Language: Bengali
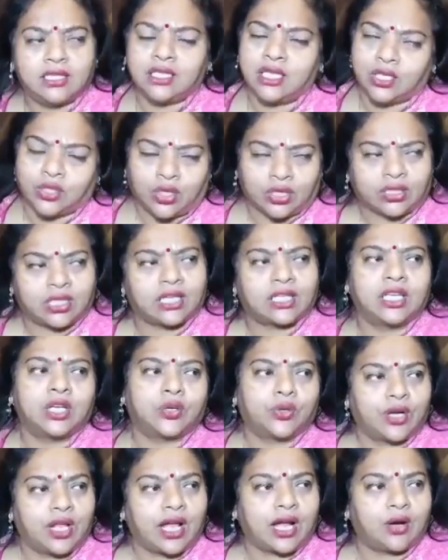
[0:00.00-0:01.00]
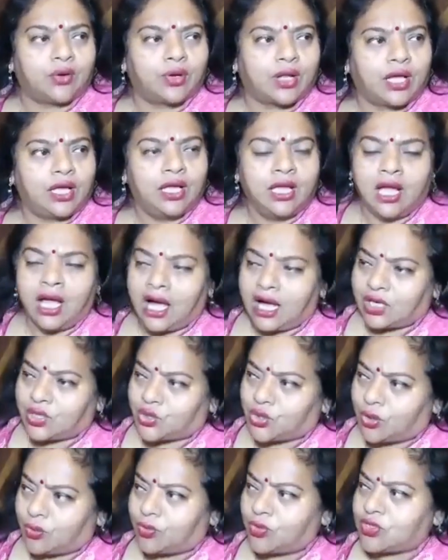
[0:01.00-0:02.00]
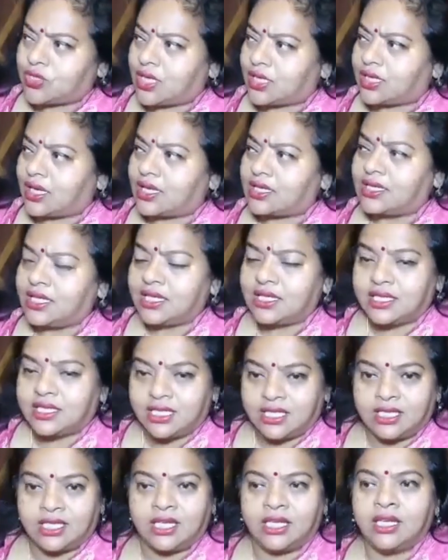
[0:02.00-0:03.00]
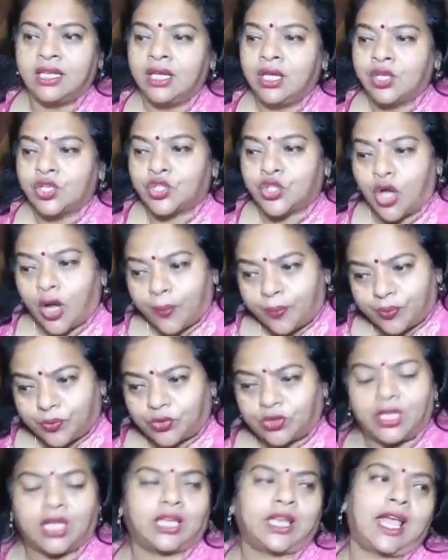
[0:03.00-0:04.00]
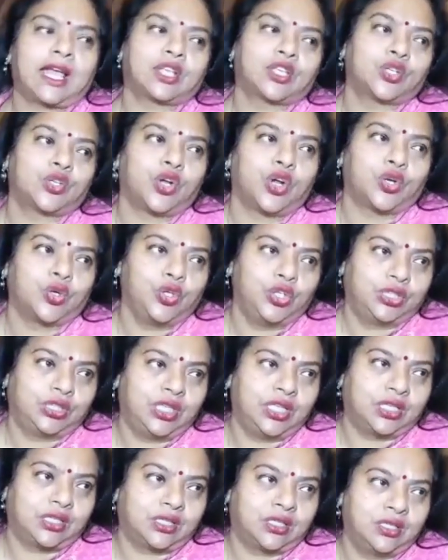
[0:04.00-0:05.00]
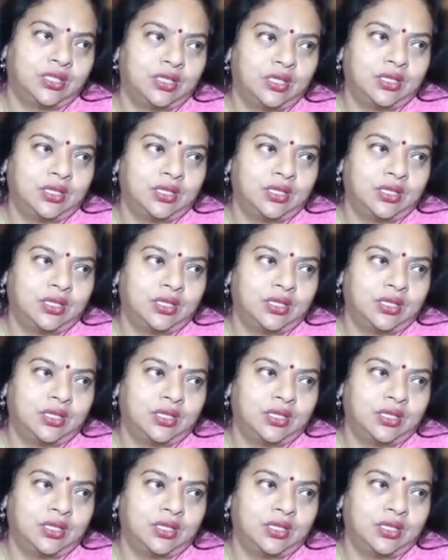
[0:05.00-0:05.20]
নীতির কথা কি করে আওড়ায় আর শোভন চ্যাটার্জি যিনি সব থেকে একজন অনৈতিক